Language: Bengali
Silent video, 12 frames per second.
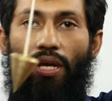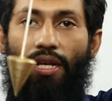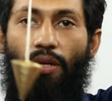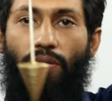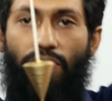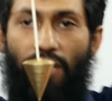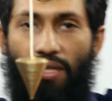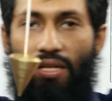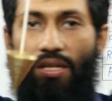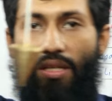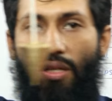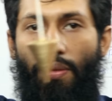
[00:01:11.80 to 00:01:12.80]
এটাও কিন্তু একটা
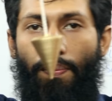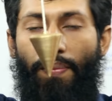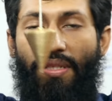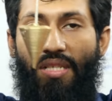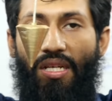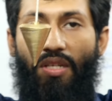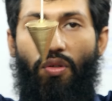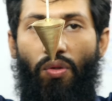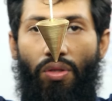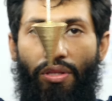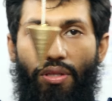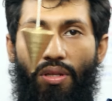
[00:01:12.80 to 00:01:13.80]
মেজারিং
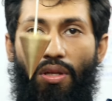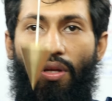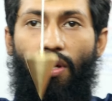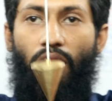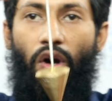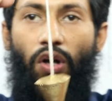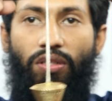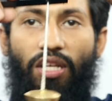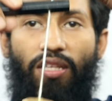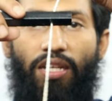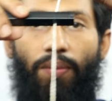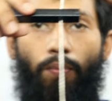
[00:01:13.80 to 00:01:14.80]
টুলস
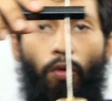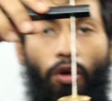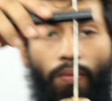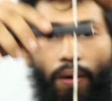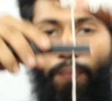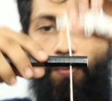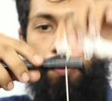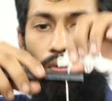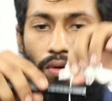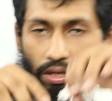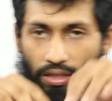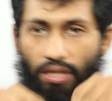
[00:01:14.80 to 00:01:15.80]
অর্থাৎ এটা পরিমাপক
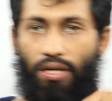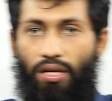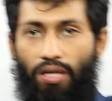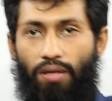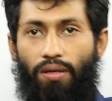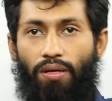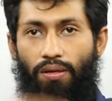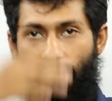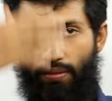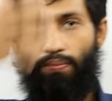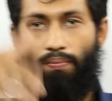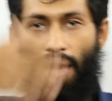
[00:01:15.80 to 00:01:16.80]
একটা
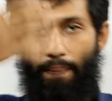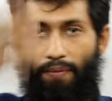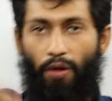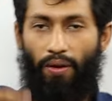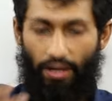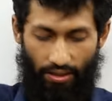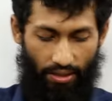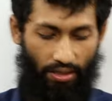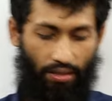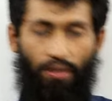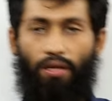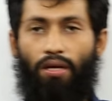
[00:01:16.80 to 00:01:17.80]
মাপ নেওয়ার একটা
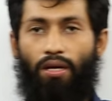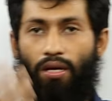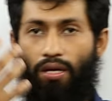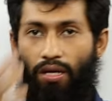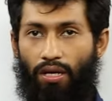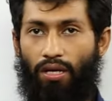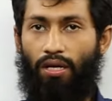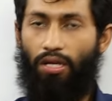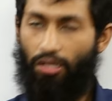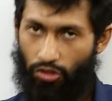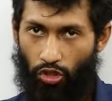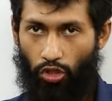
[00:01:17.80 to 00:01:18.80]

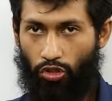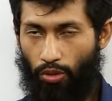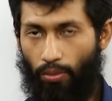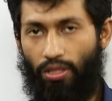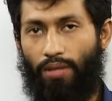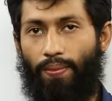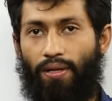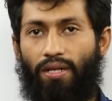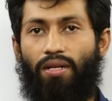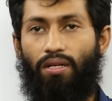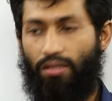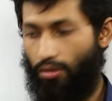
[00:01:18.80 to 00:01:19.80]
যন্ত্র বলতে পারেন
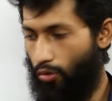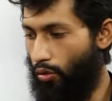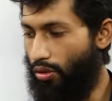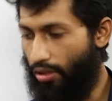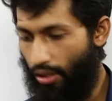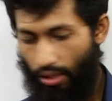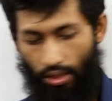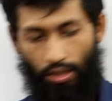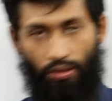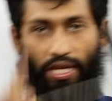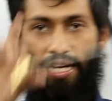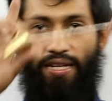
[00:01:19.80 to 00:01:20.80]
টুলস
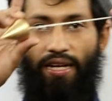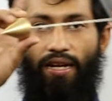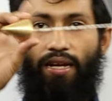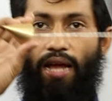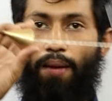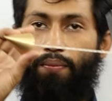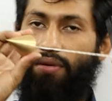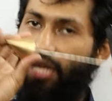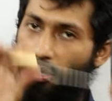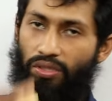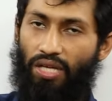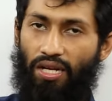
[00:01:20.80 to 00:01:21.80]
তো এটার নাম
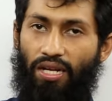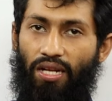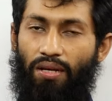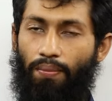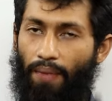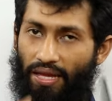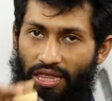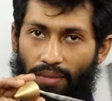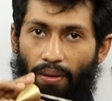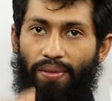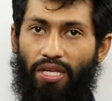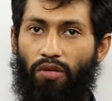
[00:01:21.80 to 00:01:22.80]
কেউই জানে না
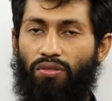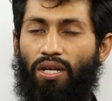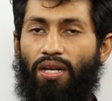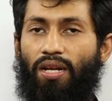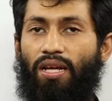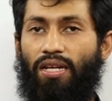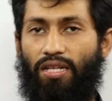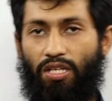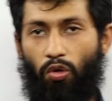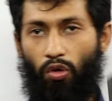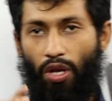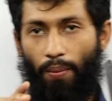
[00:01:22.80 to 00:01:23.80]
ম্যাক্সিমামই কেউ জানে না এটা
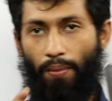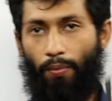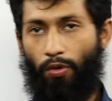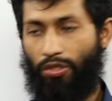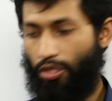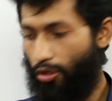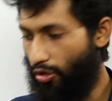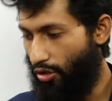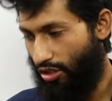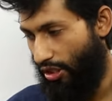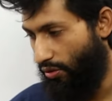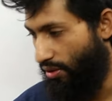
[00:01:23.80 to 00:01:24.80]
কোন নামে পরিচিত
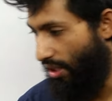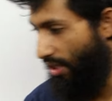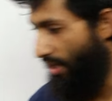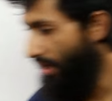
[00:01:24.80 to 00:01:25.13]
সেটাও জানে